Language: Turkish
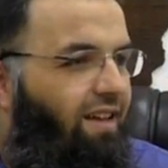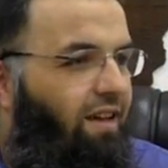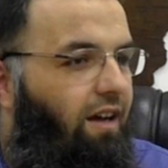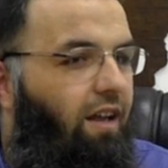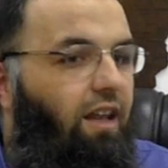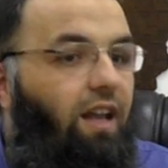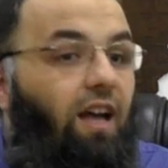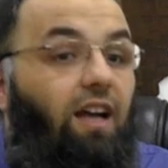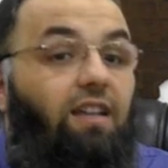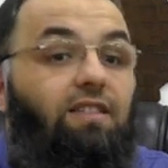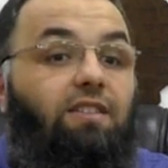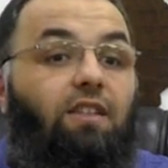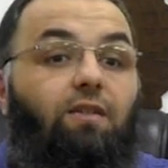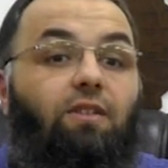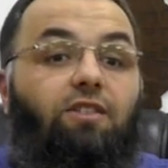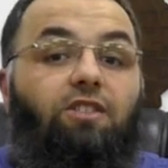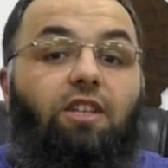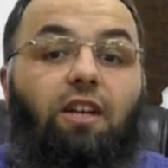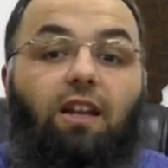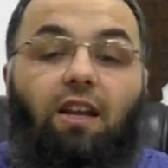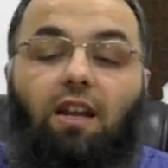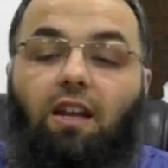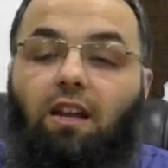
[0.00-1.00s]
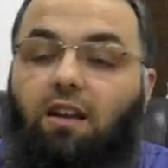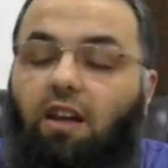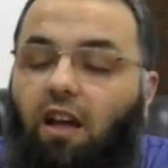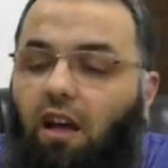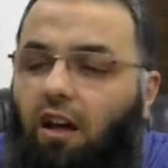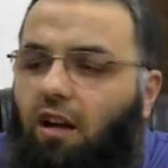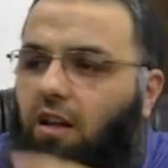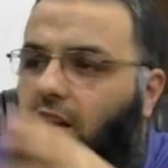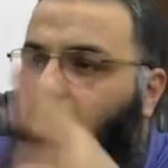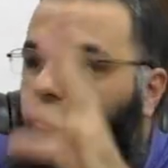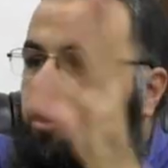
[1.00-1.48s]
Allah Azze ve Celle ne
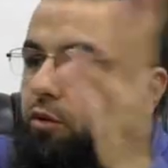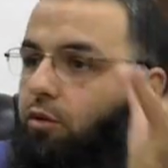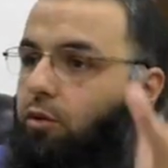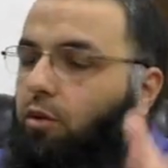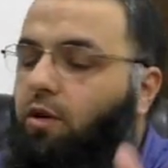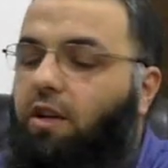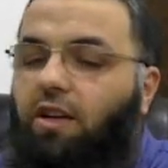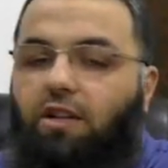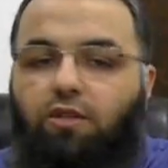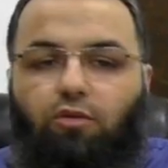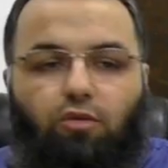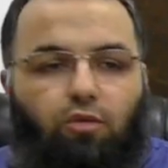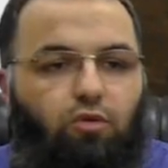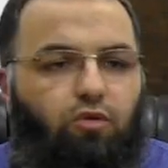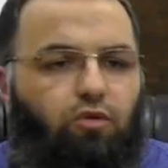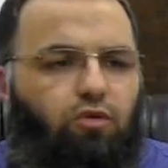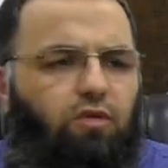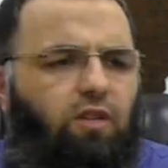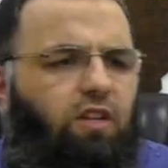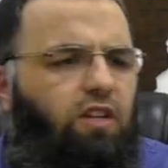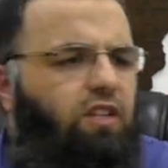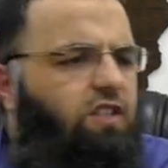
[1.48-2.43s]
halde olurlarsa olsunlar